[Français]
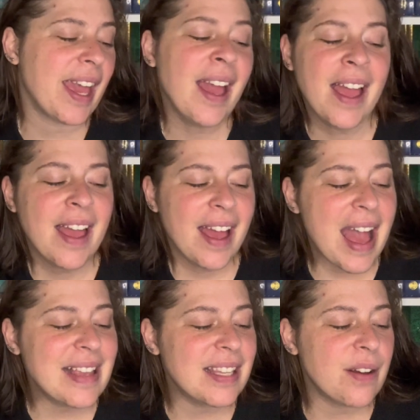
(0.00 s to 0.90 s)

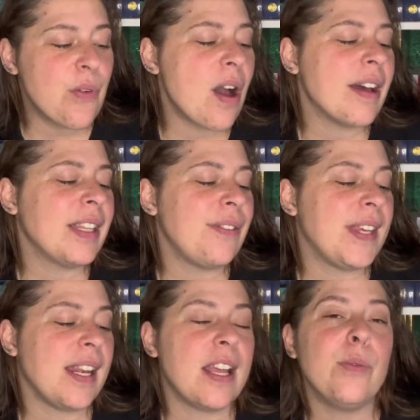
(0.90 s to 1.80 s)
à savoir
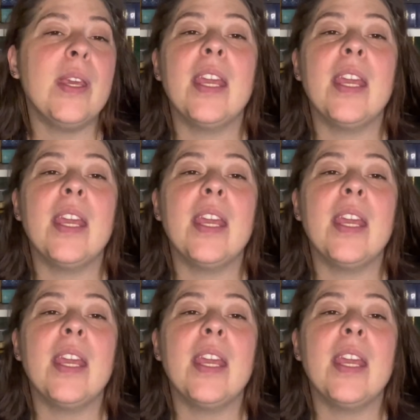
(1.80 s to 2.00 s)
Défier la nuit.